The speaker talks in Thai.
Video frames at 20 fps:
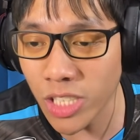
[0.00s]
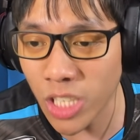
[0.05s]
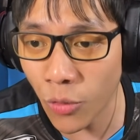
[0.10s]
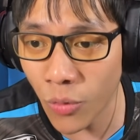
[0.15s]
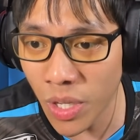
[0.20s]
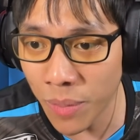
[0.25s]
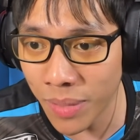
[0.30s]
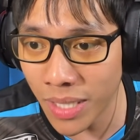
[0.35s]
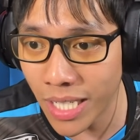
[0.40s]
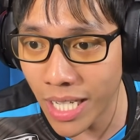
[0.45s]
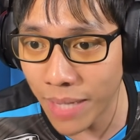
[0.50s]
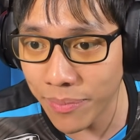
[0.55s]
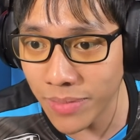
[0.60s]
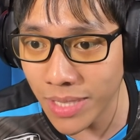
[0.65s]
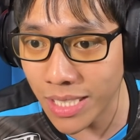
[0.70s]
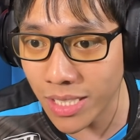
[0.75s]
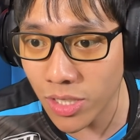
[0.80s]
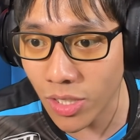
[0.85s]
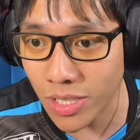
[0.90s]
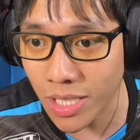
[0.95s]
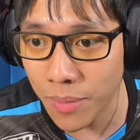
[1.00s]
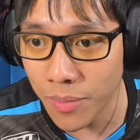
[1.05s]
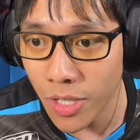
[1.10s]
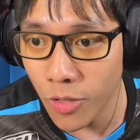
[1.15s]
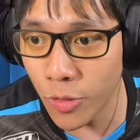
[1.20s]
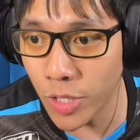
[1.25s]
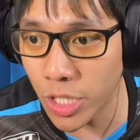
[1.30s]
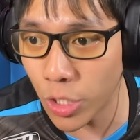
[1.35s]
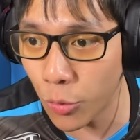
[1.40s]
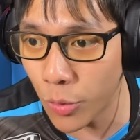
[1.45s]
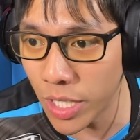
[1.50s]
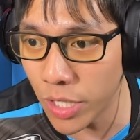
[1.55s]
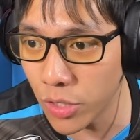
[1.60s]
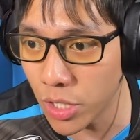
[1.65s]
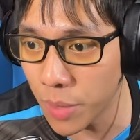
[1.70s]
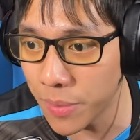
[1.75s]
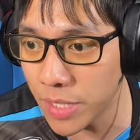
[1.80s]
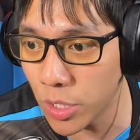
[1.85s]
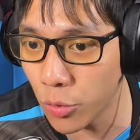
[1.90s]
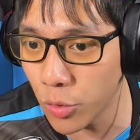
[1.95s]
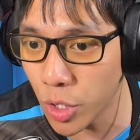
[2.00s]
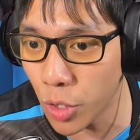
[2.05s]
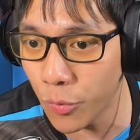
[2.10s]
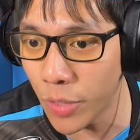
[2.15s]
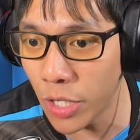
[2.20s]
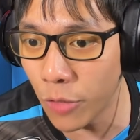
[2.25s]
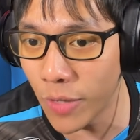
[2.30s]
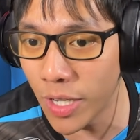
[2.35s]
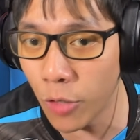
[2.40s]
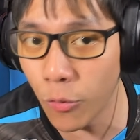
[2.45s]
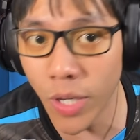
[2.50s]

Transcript: เราก็จะวิ่งไปเลยครับหนึ่งสองสามวิ่งจะวิ่งจะวิ่ง